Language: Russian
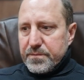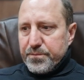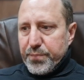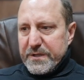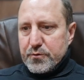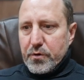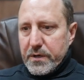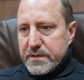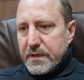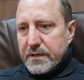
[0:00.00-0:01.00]

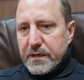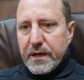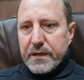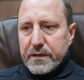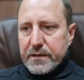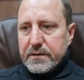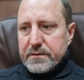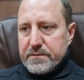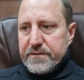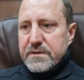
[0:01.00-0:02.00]
просторах территориальных
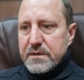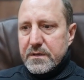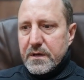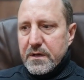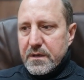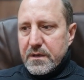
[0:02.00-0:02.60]
ведь дело.